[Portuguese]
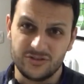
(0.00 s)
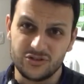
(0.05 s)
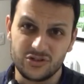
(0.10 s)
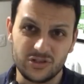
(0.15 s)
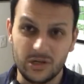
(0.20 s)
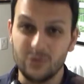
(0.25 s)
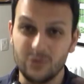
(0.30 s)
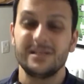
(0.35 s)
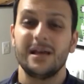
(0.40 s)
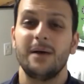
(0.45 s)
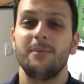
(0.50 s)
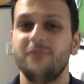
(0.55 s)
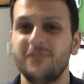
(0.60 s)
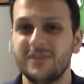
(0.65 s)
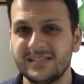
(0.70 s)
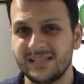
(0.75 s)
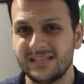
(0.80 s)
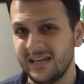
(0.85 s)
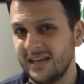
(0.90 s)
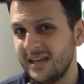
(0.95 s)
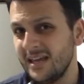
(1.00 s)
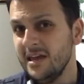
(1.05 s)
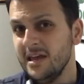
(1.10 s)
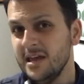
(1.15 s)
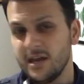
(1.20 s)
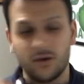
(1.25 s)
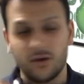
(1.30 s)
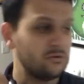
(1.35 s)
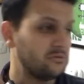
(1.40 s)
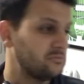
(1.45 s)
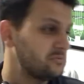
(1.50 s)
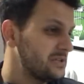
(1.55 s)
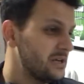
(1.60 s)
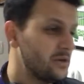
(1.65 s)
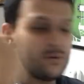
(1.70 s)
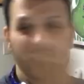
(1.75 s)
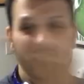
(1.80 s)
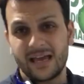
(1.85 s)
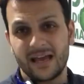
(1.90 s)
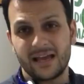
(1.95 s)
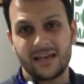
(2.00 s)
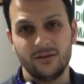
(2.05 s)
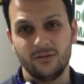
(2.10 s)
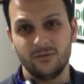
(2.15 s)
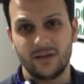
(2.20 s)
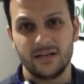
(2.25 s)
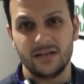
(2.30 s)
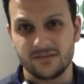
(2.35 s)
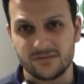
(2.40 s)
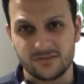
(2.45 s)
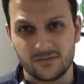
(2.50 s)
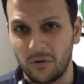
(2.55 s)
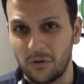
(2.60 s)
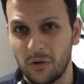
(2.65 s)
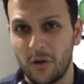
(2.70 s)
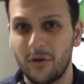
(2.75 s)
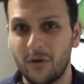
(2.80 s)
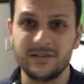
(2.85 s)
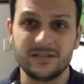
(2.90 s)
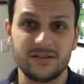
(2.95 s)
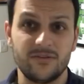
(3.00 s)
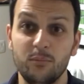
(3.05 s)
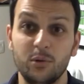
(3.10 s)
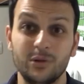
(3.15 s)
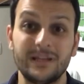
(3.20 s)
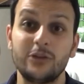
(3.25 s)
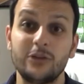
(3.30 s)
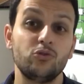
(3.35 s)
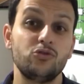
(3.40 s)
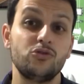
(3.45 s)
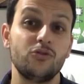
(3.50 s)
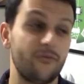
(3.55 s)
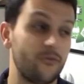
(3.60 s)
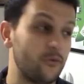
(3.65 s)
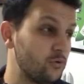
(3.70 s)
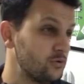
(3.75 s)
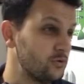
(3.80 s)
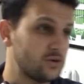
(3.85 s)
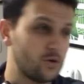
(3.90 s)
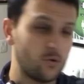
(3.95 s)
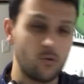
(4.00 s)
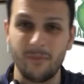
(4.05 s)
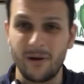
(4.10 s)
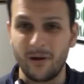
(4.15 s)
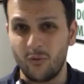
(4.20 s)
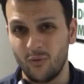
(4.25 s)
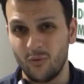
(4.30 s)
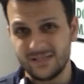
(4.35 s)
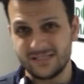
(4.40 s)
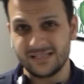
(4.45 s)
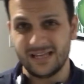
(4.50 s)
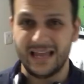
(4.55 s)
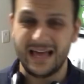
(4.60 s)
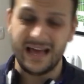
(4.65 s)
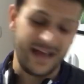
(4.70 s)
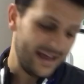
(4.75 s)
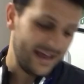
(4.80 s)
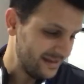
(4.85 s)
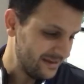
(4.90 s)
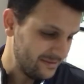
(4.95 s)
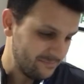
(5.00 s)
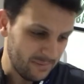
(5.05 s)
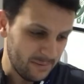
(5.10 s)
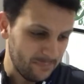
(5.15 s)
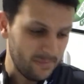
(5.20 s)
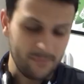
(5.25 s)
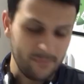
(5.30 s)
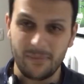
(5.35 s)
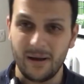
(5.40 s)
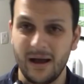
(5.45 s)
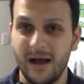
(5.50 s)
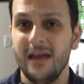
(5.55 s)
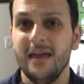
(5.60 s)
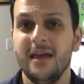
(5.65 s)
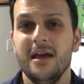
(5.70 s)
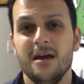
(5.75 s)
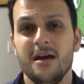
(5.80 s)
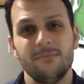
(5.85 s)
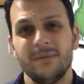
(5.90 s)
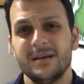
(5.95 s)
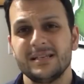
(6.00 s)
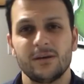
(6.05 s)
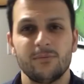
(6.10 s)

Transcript: Então, assim, a gente não sabe fazer, eu não sei o que é aquilo que eles colocam, eles devem botar tutti-frutti, alguma coisa lá e papapá.